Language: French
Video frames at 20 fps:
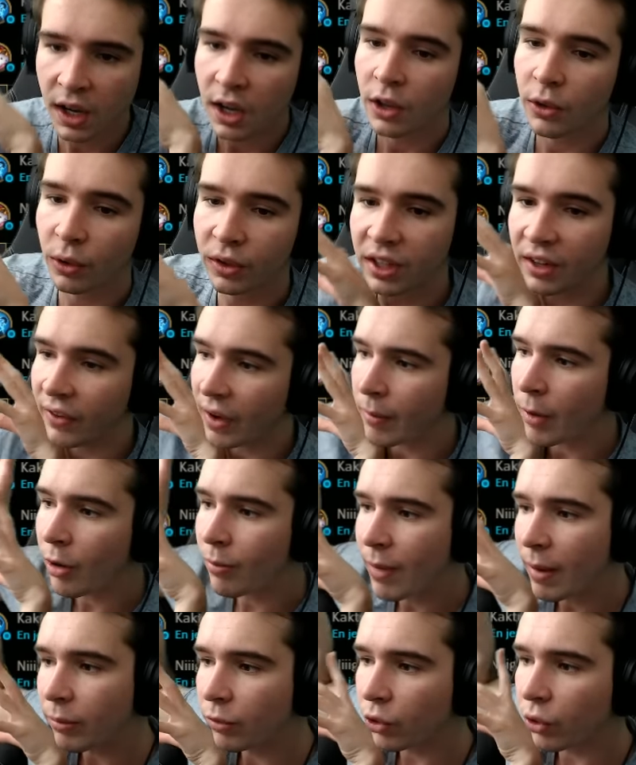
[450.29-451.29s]
Donc c'est vraiment le
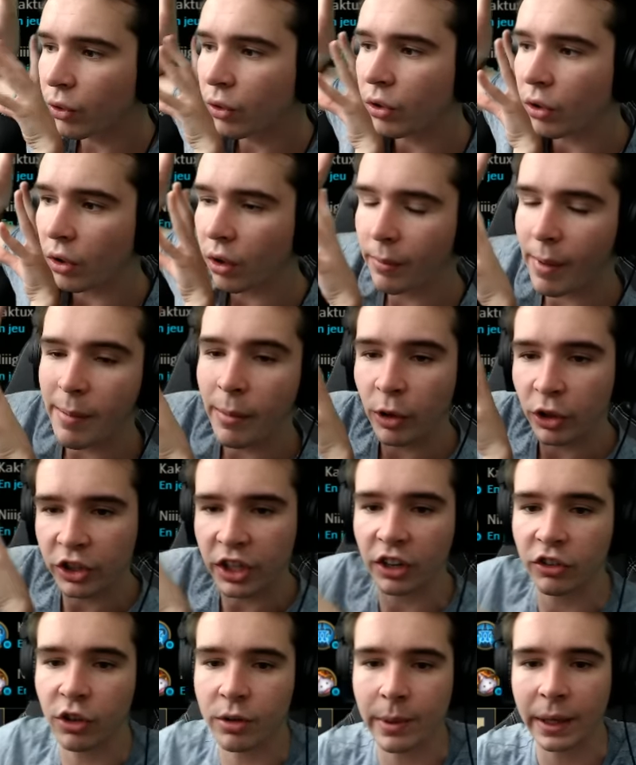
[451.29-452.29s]
même truc, Le même
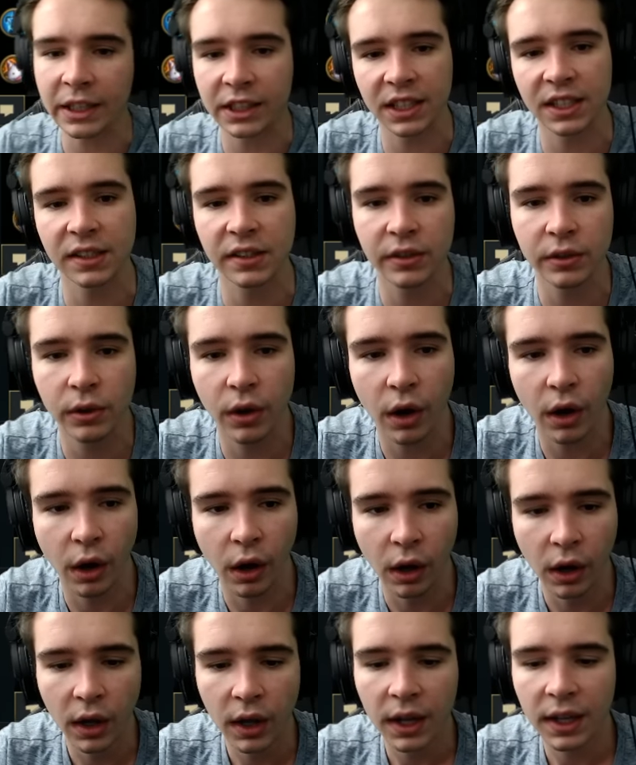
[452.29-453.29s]
recherche de match qui se,
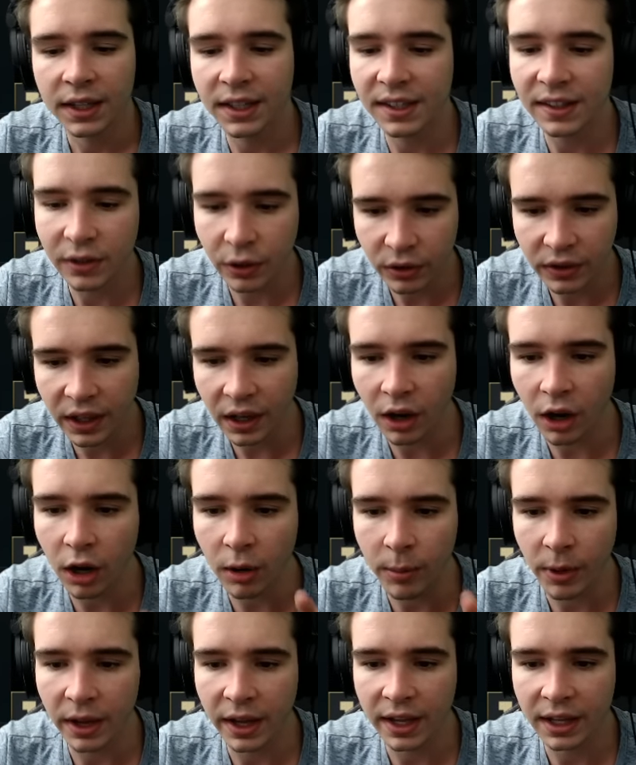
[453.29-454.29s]
euh, qui se
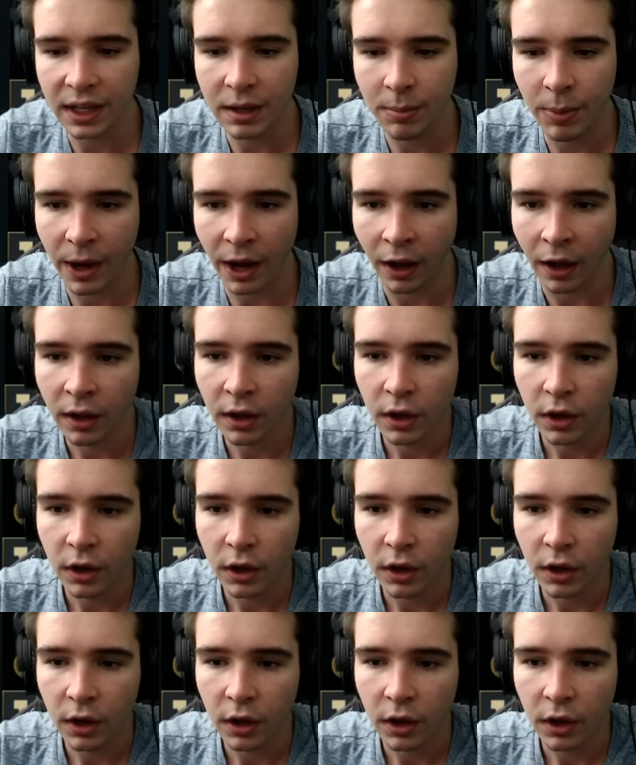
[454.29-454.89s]
dérobe et qui part.